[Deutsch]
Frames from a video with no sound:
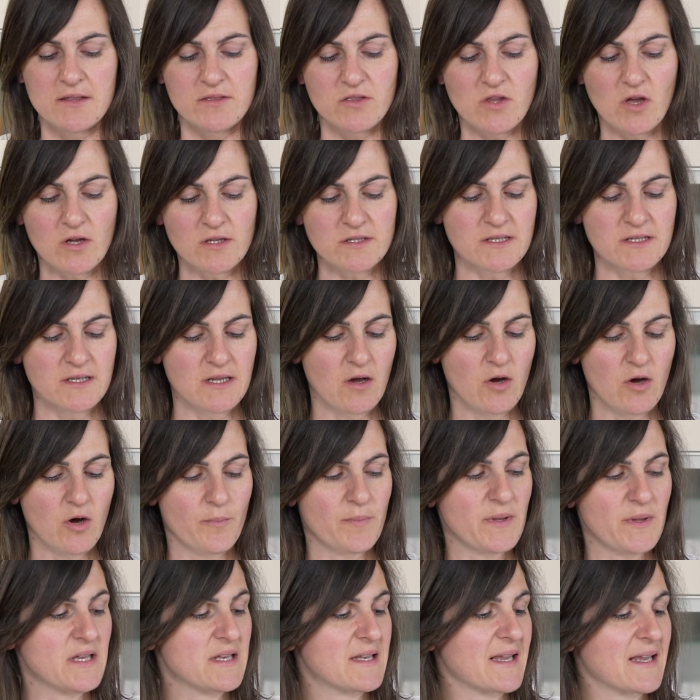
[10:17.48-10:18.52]
Dann
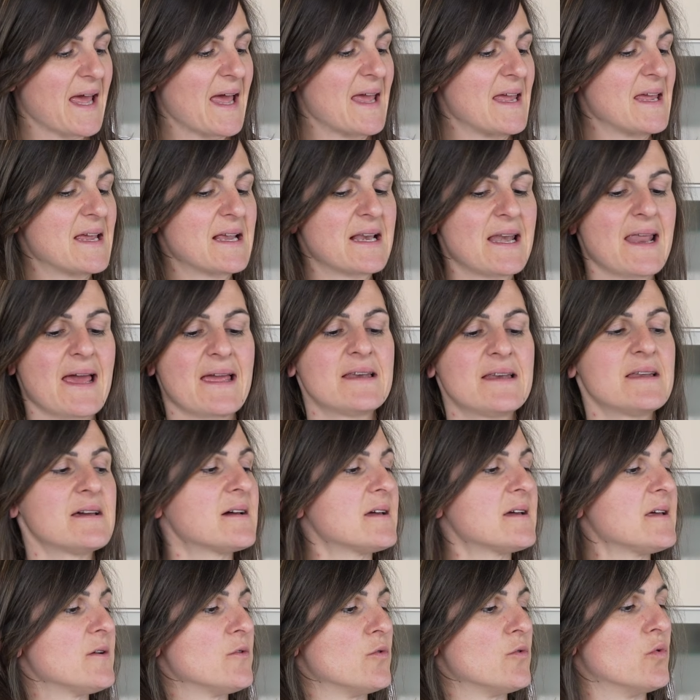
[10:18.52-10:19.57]
habe ich drei
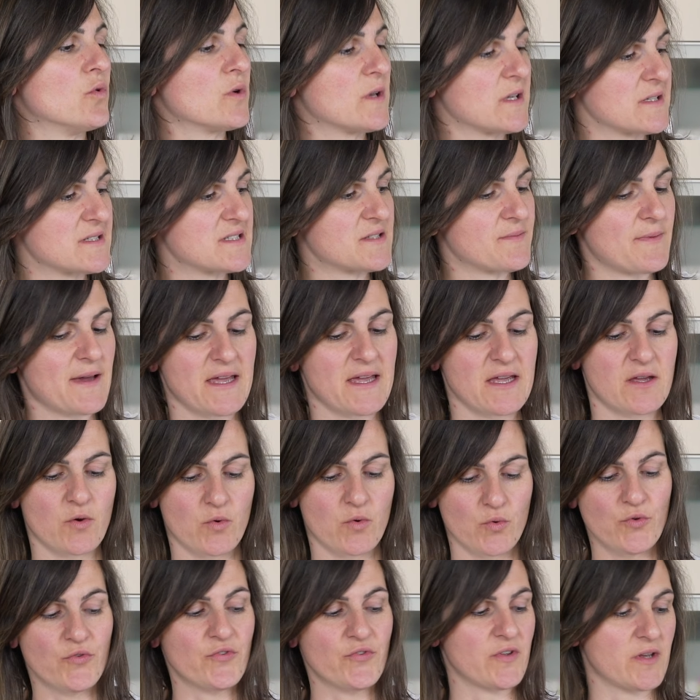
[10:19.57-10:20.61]
kleinere oder zwei
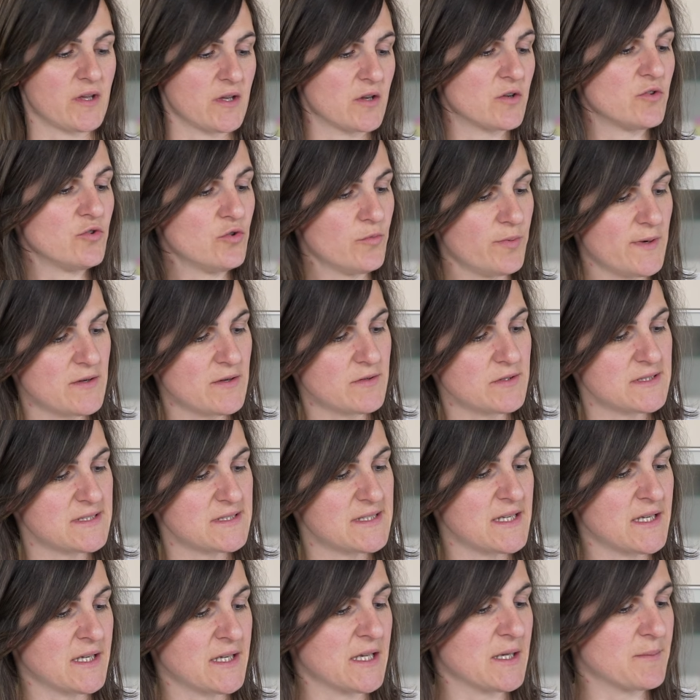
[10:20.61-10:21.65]
größere
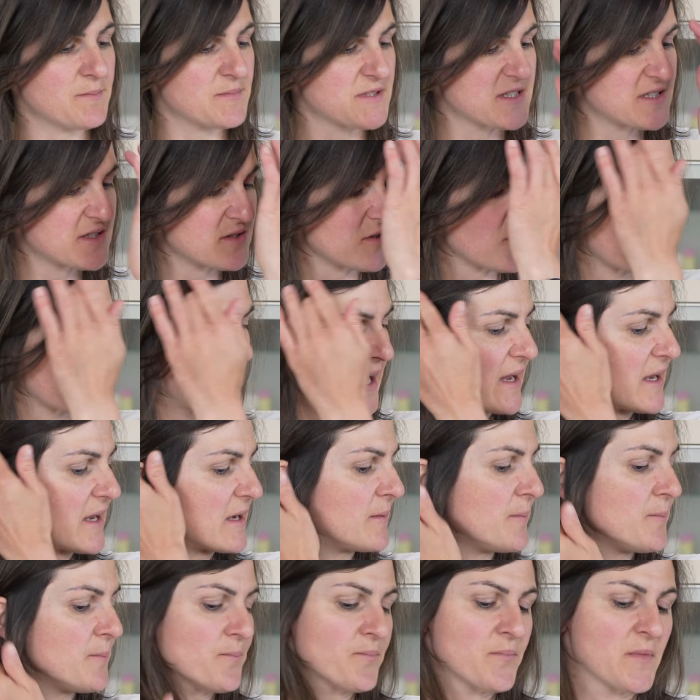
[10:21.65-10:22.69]
Knoblauchzehen gibt es da
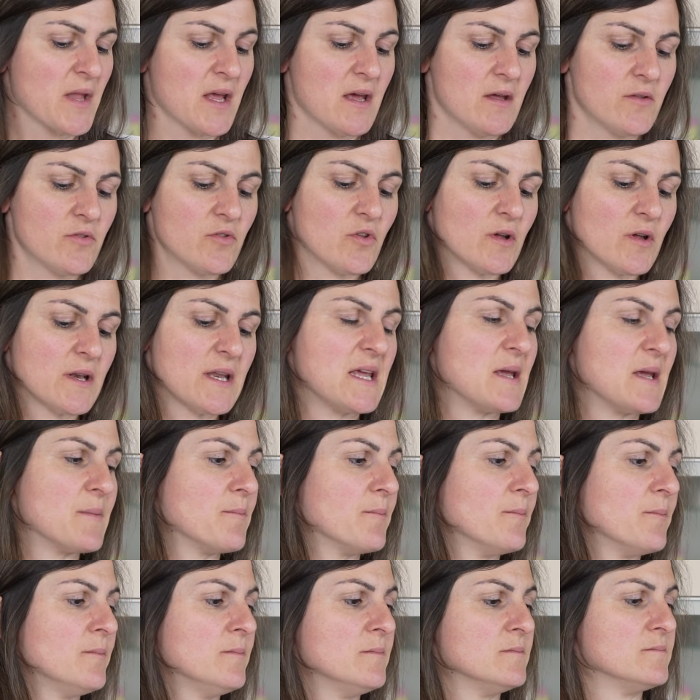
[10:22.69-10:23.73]
rein. Dann
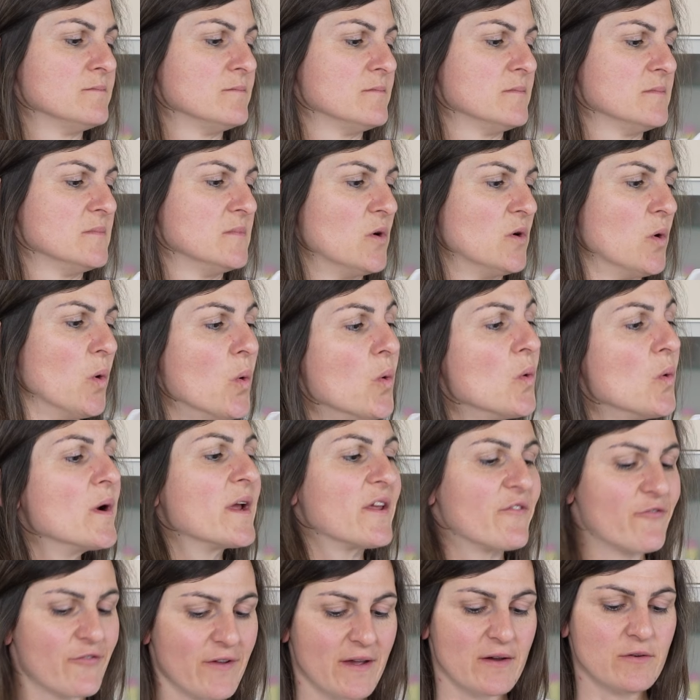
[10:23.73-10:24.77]
eben
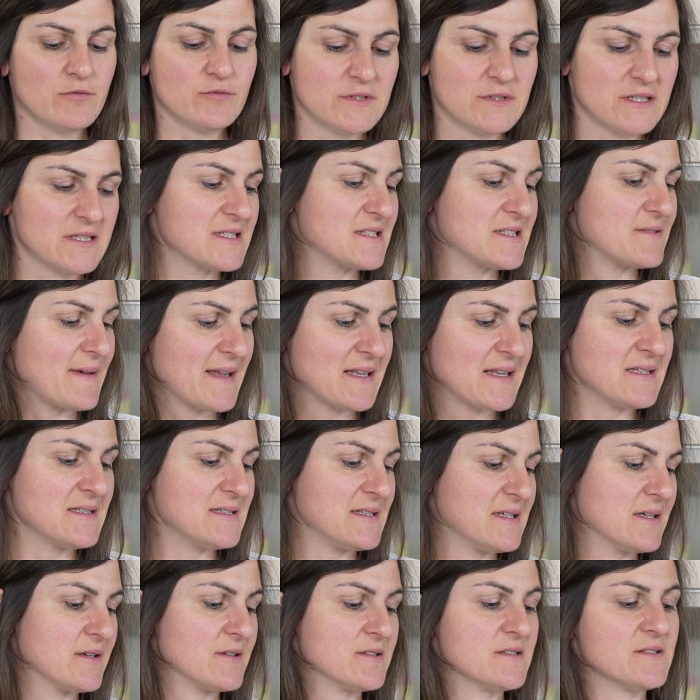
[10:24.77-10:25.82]
ungefähr
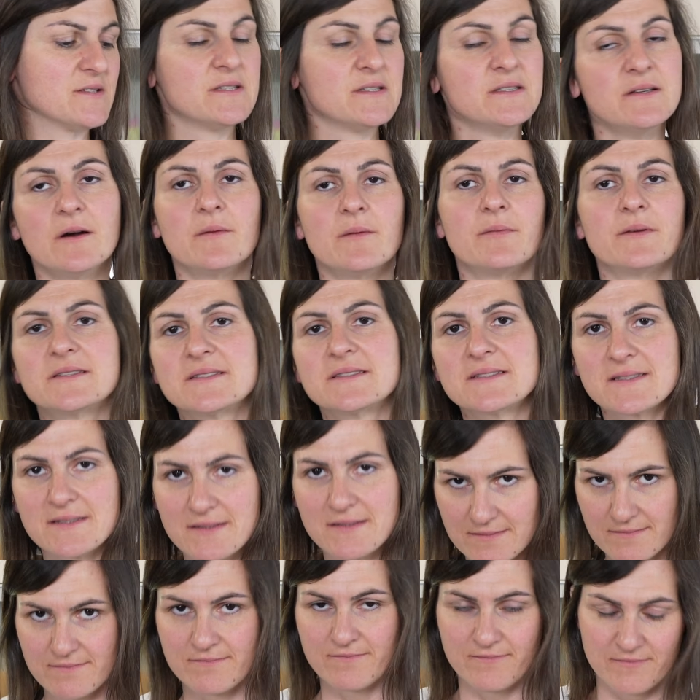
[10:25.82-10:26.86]
120, also ich habe jetzt
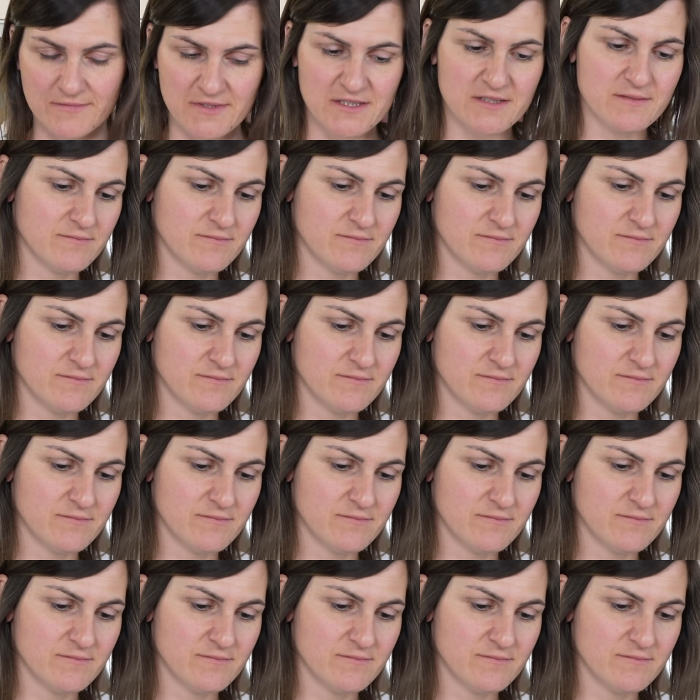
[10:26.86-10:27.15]
na,